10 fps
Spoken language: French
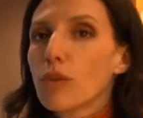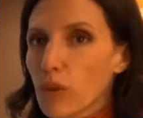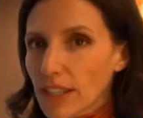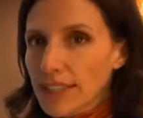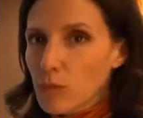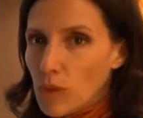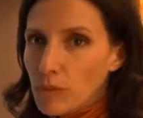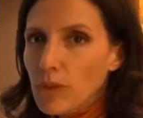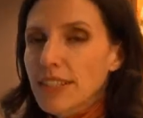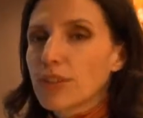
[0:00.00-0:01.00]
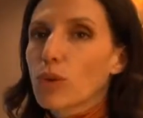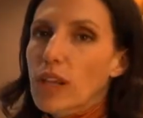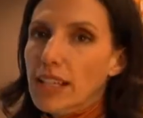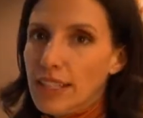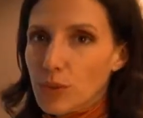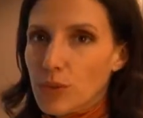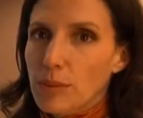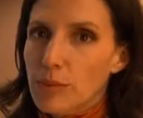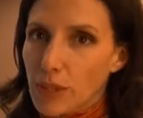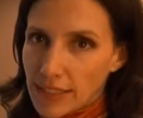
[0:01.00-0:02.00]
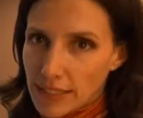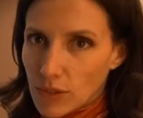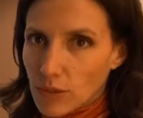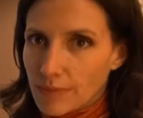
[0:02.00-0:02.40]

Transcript: voire 6 mois pour les hydrolats qui sont les plus résistants.